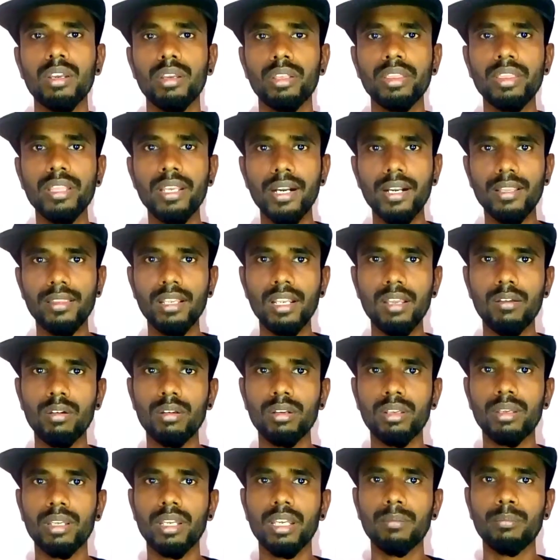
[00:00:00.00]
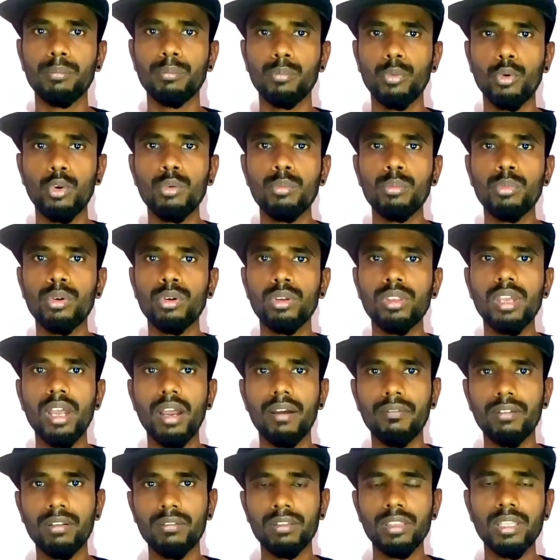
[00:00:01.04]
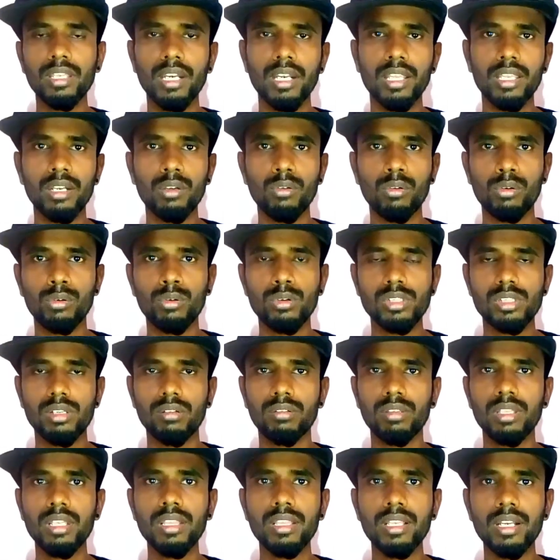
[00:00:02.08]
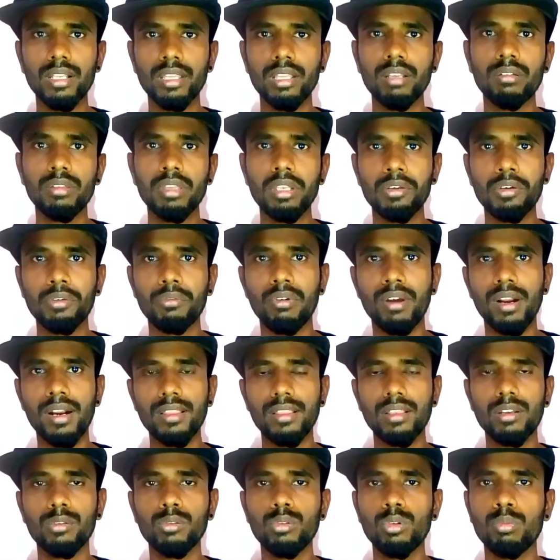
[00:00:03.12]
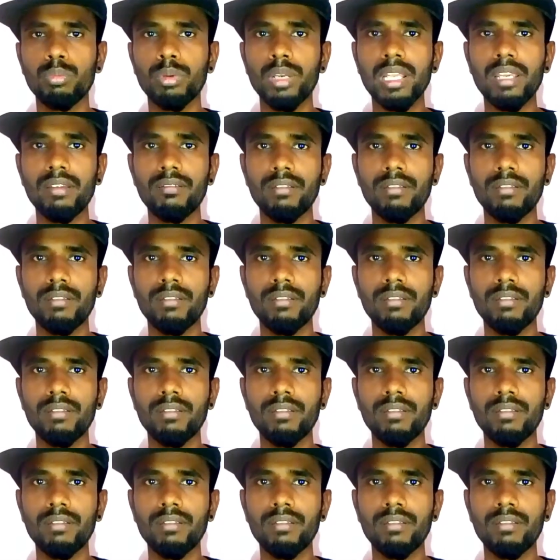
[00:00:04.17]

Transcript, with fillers: இந்த இடத்துல அவர் போகும்போது அவர் வந்து எழுதின ஒரு நோட்ஸில் வந்து இந்த இடத்துல வந்து நான் ஒரு வானத்தில் வந்து ஒரு பெரிய